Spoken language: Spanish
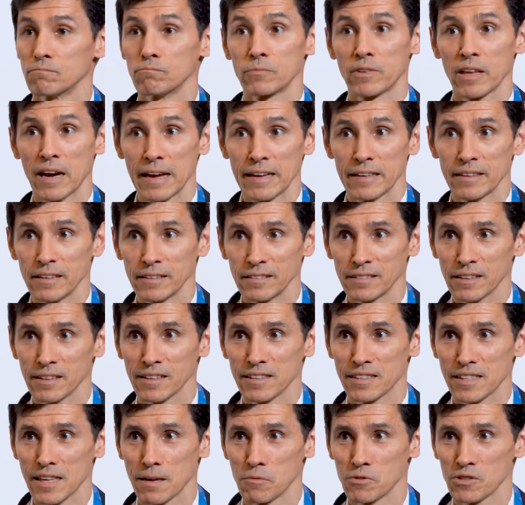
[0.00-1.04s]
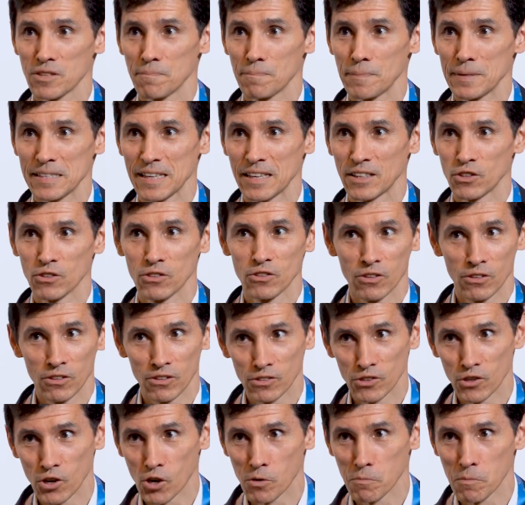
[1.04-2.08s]
Trident. Estamos empezando no,
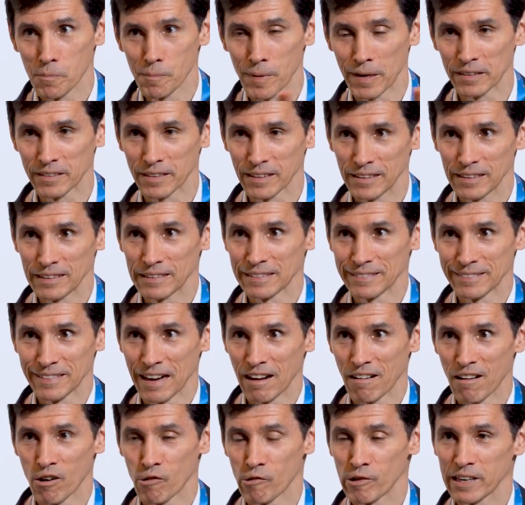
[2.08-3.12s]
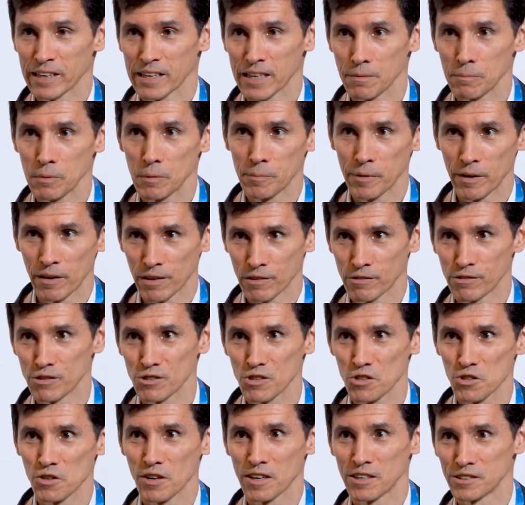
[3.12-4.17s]
no como parte del trabajo en equipo, pero
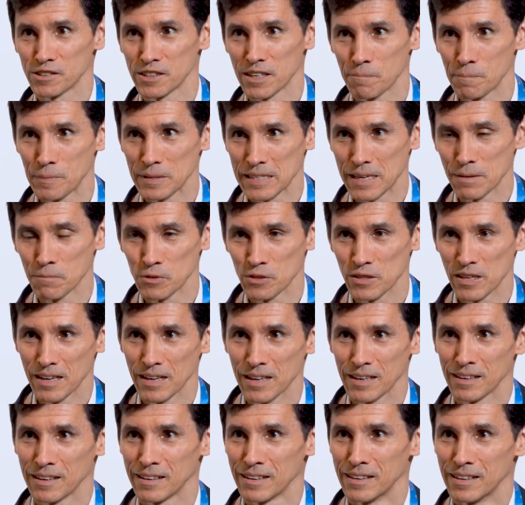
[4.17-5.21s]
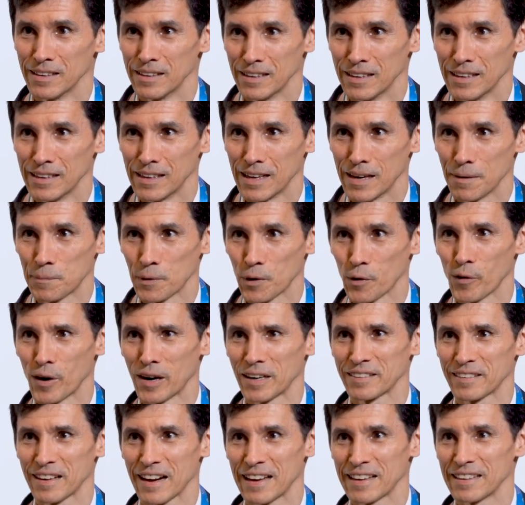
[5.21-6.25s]
algunos usuarios ya empezamos a, a
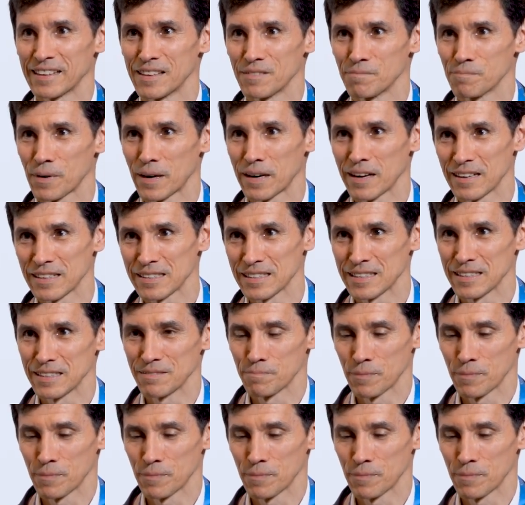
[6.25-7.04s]
probar Trident para, sí,